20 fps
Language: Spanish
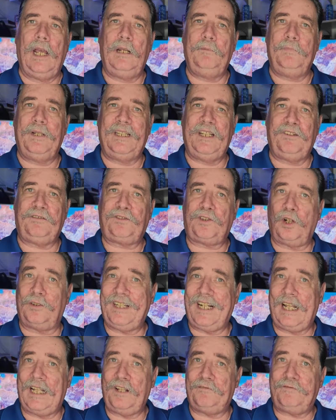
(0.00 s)
El
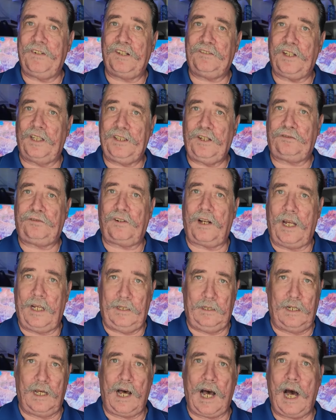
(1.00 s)
ministro de la Defensa de
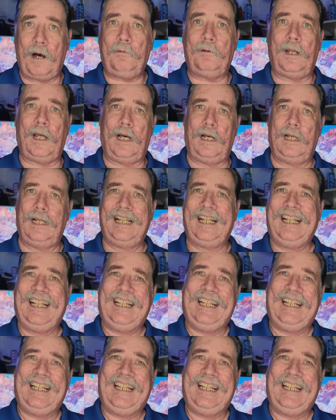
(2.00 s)
Israel habla